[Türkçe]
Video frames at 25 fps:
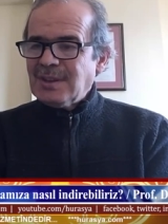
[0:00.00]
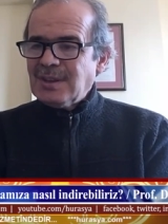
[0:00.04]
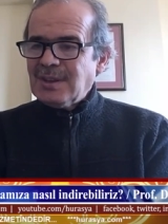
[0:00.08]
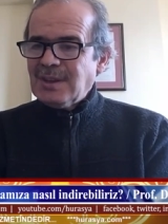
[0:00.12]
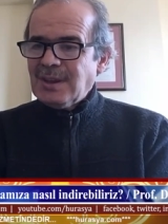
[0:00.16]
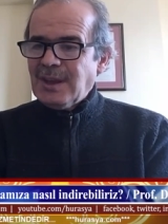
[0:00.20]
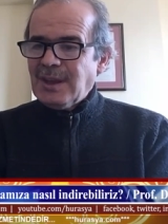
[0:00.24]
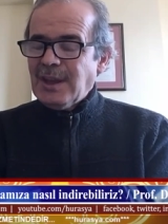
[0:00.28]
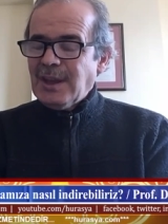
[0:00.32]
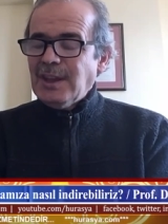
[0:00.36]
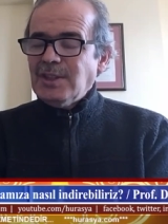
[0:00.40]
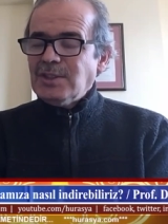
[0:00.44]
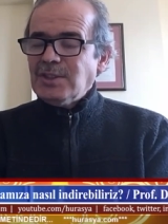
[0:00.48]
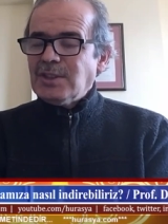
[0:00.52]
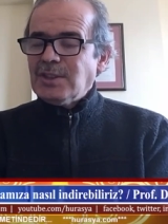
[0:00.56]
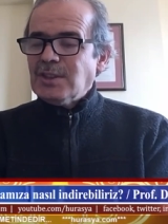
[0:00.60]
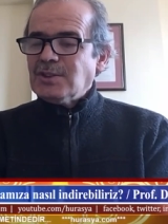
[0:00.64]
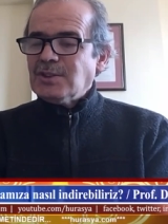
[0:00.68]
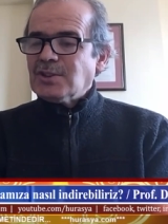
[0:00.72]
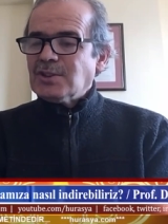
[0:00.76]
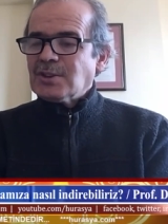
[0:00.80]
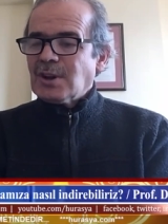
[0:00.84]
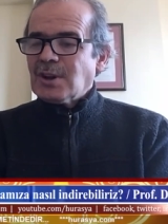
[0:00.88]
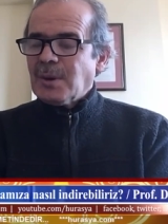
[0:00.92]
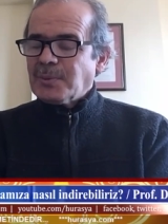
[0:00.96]
en geniş
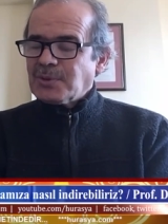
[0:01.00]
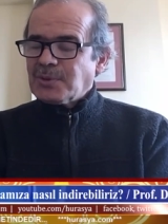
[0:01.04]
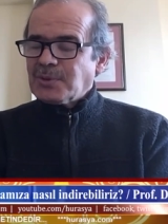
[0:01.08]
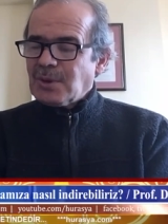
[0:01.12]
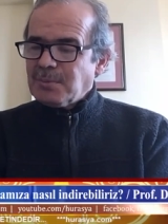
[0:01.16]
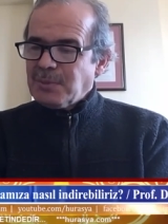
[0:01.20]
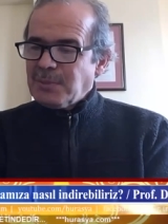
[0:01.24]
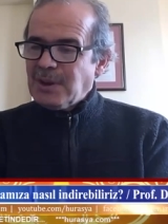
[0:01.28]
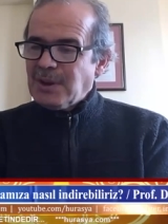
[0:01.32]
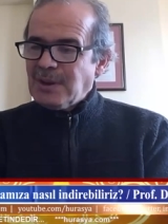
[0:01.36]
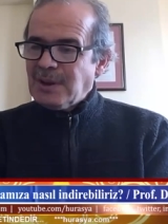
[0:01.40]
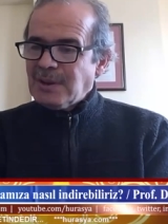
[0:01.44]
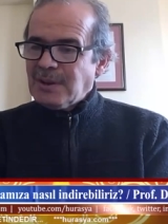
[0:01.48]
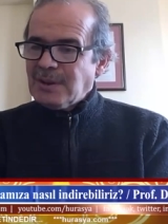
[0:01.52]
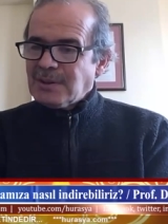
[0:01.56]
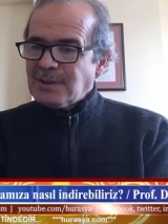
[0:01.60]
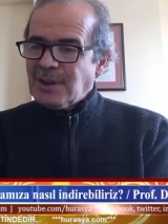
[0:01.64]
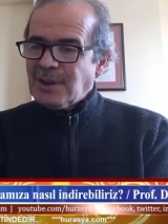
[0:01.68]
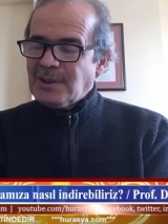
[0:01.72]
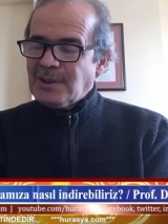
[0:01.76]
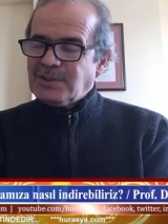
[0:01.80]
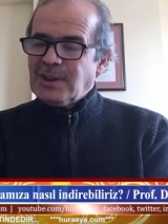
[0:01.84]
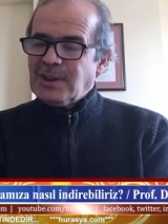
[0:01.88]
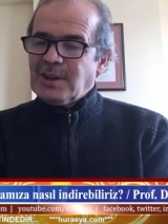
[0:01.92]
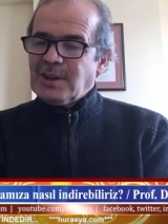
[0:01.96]
kapsamıyla
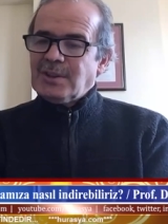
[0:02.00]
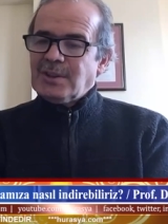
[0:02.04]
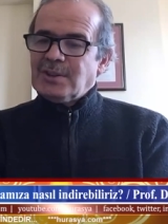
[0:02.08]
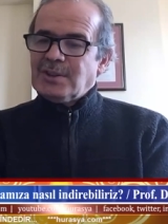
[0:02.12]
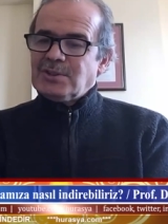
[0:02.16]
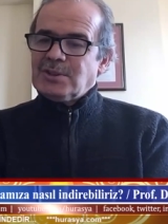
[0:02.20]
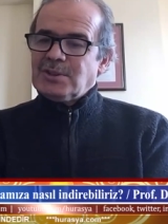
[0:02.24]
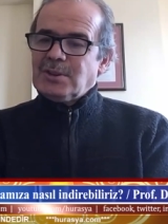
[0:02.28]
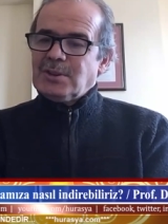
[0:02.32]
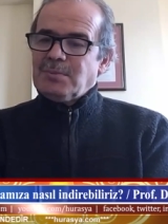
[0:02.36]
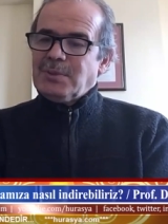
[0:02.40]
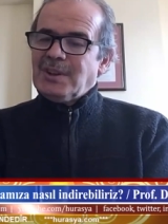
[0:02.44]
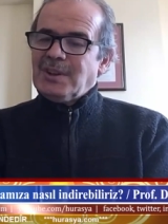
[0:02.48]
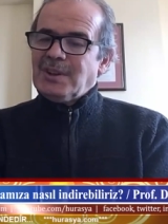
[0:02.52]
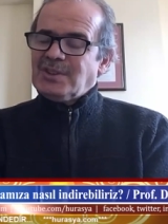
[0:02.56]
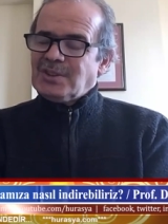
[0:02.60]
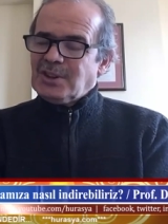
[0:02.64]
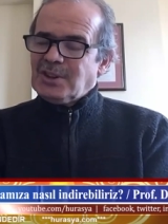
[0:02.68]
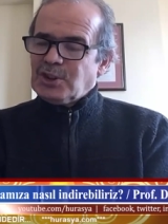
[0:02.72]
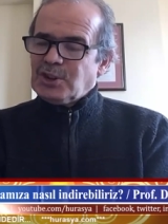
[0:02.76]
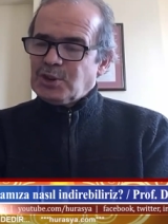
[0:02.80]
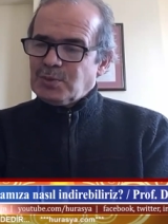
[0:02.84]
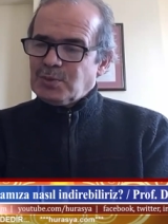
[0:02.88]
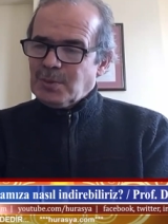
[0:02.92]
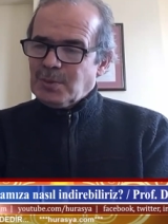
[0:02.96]
gerçekleştirmeye
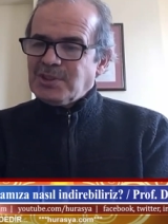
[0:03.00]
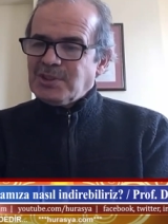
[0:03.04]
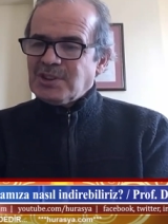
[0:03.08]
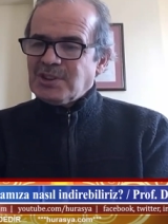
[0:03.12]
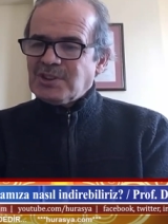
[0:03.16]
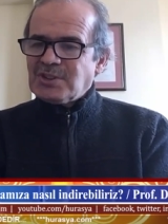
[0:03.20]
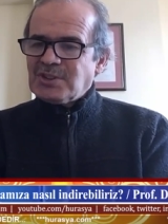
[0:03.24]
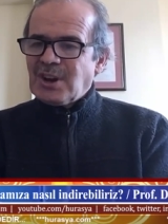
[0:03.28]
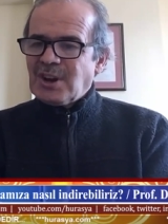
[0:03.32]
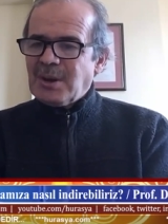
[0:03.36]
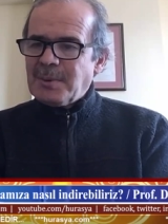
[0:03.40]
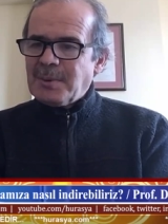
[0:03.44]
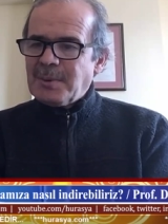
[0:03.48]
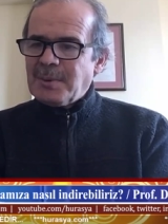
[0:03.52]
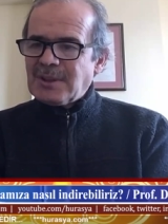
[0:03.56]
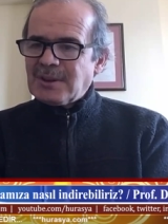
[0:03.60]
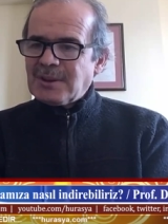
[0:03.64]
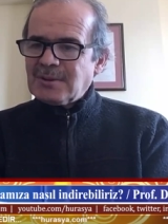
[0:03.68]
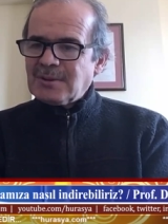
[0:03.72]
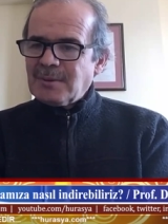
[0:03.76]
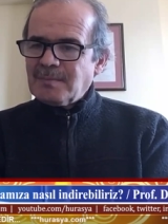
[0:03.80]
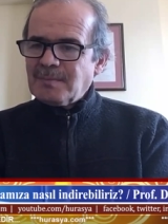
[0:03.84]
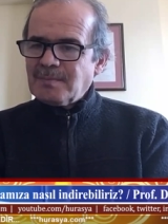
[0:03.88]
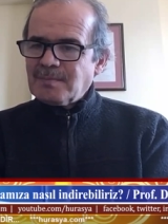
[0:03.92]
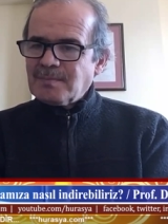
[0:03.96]
çalışmamız icap eder.